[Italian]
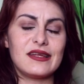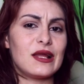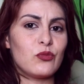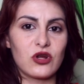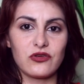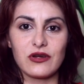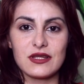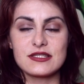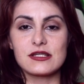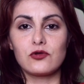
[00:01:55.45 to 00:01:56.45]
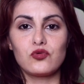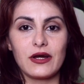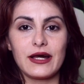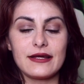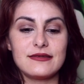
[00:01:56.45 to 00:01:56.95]
dei laboratori di
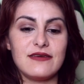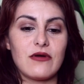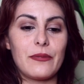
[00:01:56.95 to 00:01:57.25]
scrittura creativa,